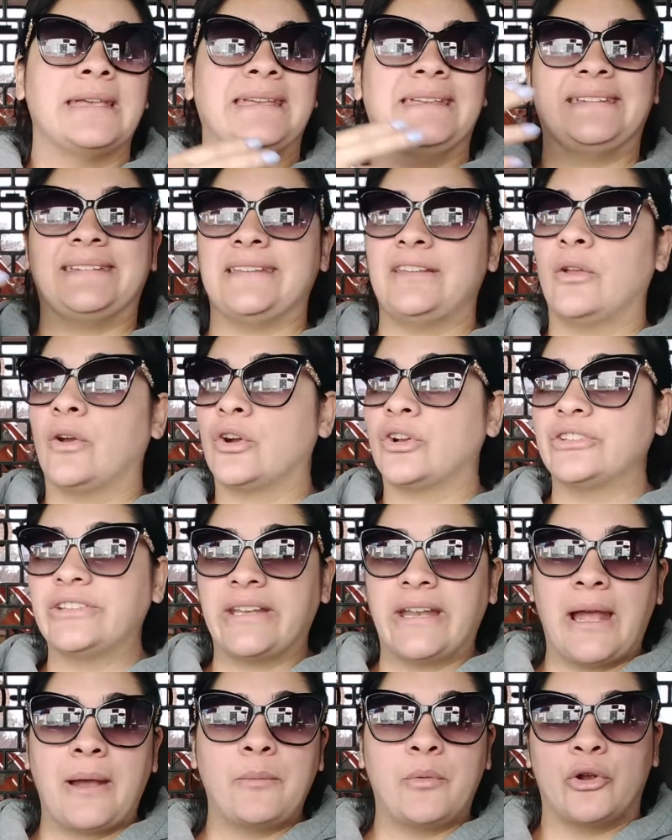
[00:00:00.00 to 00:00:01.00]
Y si lo
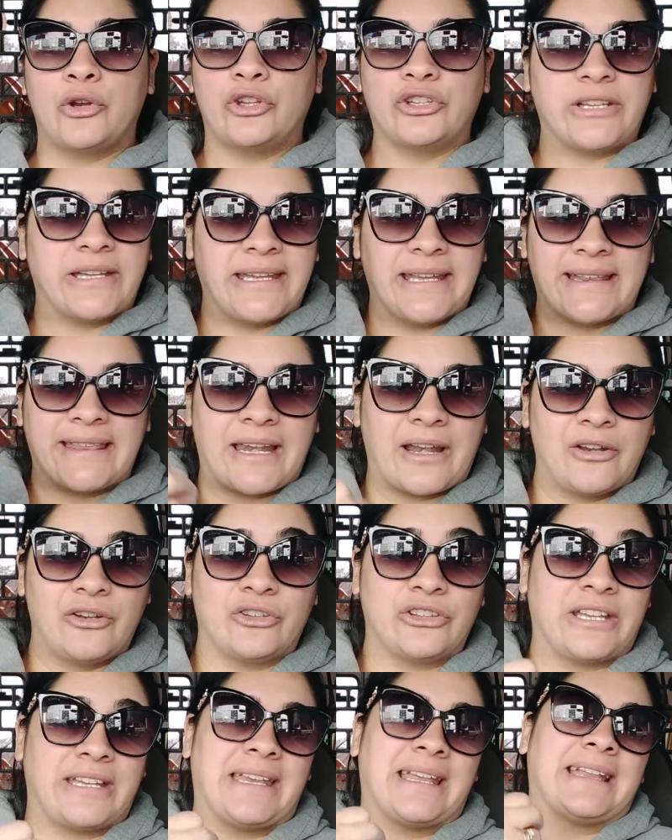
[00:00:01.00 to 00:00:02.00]
encontramos, no tenía,
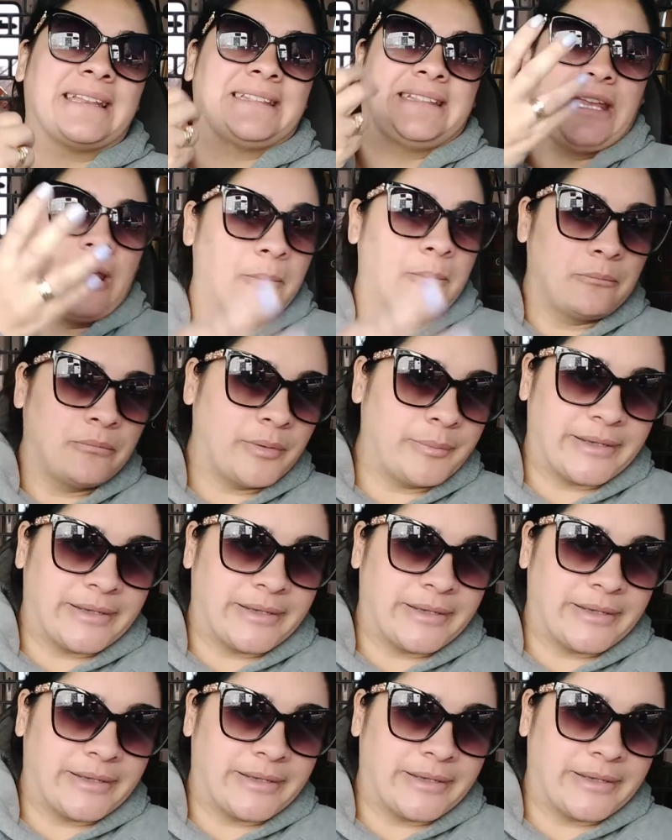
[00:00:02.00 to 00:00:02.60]
no tenía tiempo